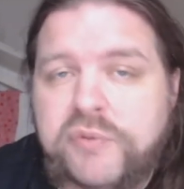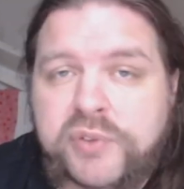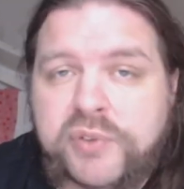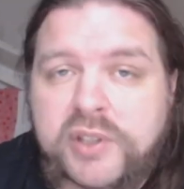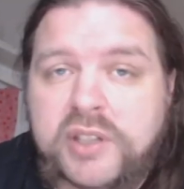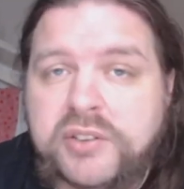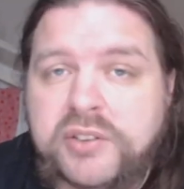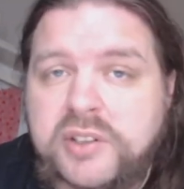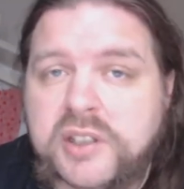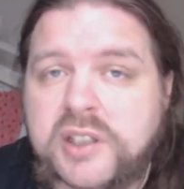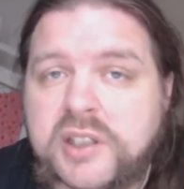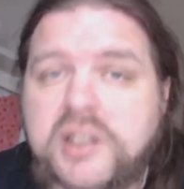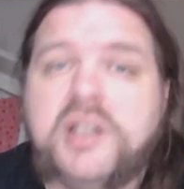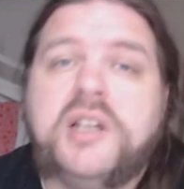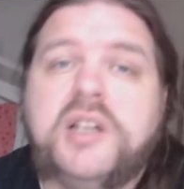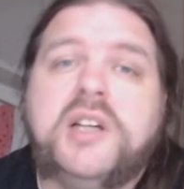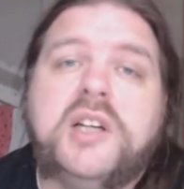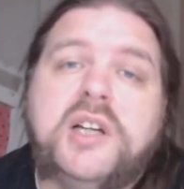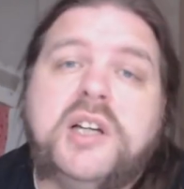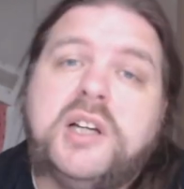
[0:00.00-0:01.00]
findet
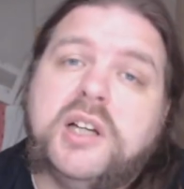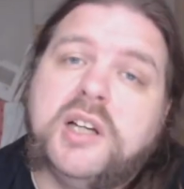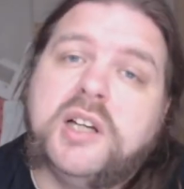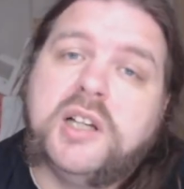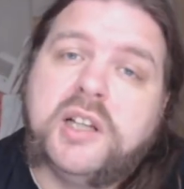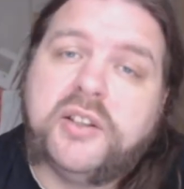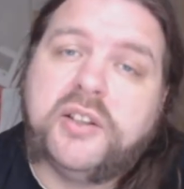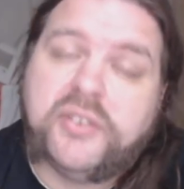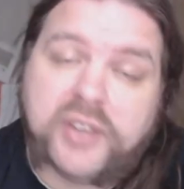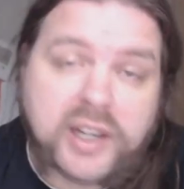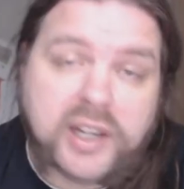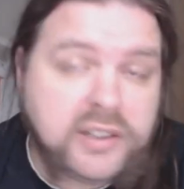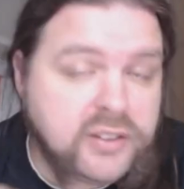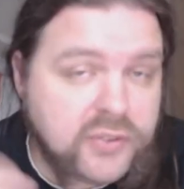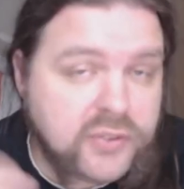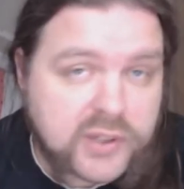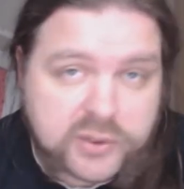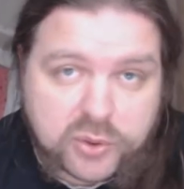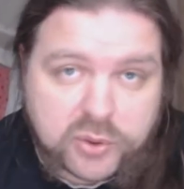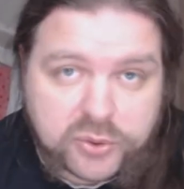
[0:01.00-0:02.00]
ihr
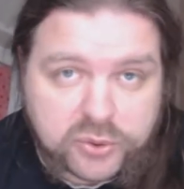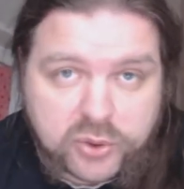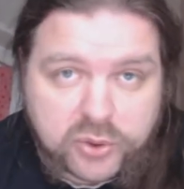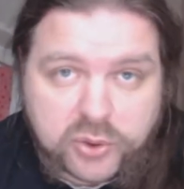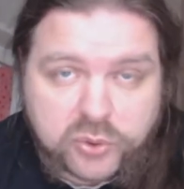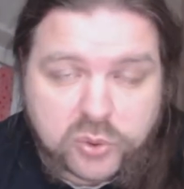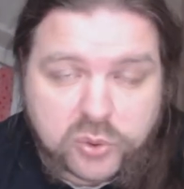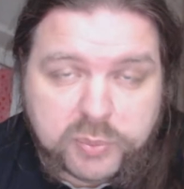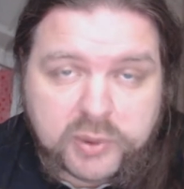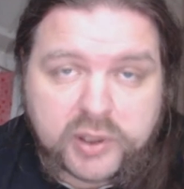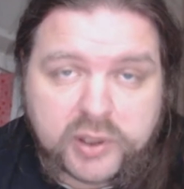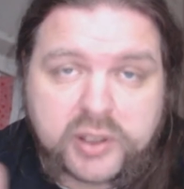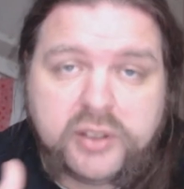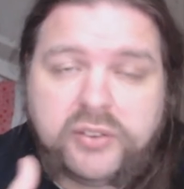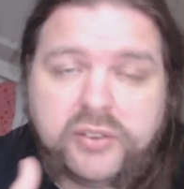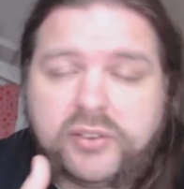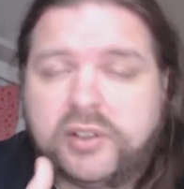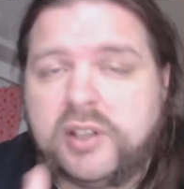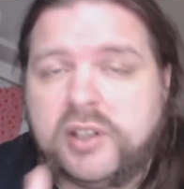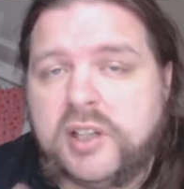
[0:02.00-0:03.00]
seit 2009
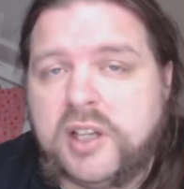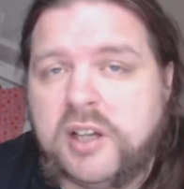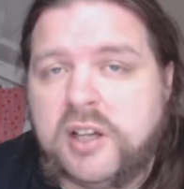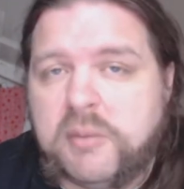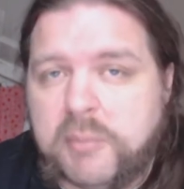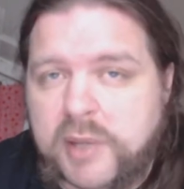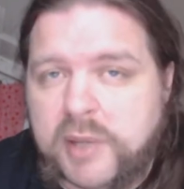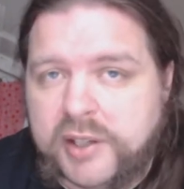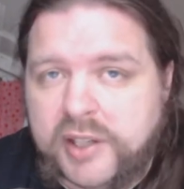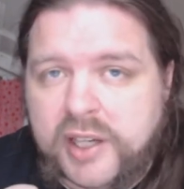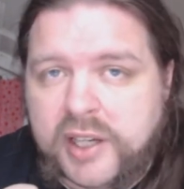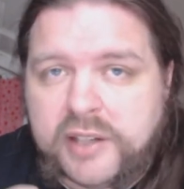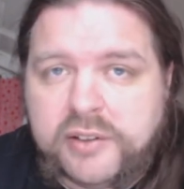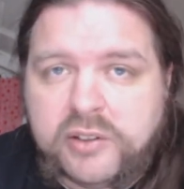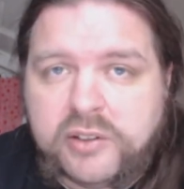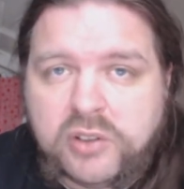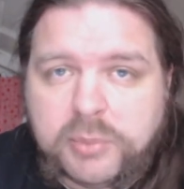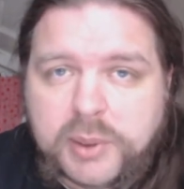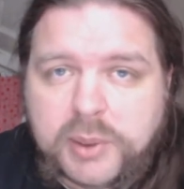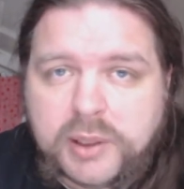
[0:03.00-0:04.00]
übrigens meine
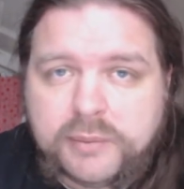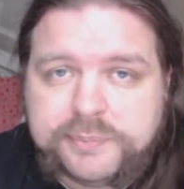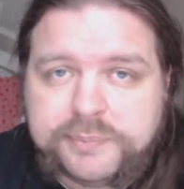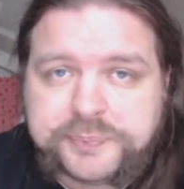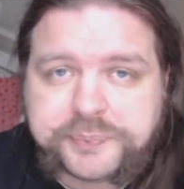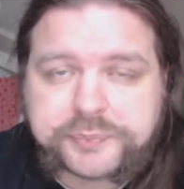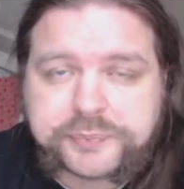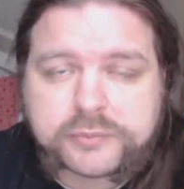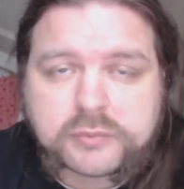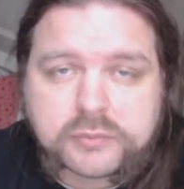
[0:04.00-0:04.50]
Handynummer,